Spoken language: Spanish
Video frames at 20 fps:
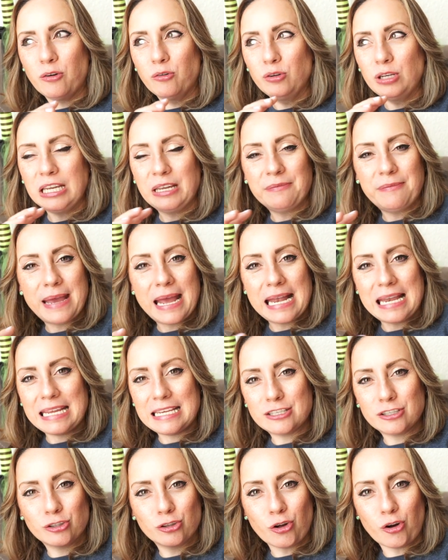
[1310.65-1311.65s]
un nivel
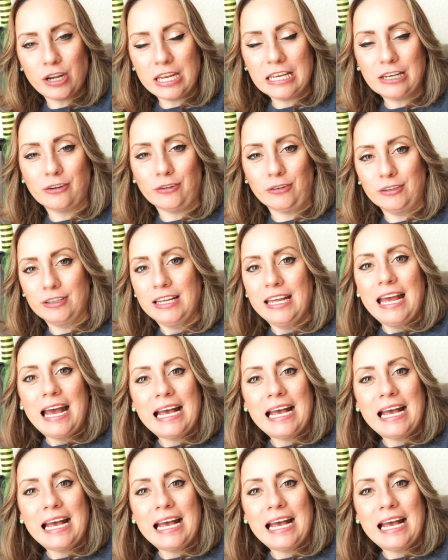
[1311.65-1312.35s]
histórico.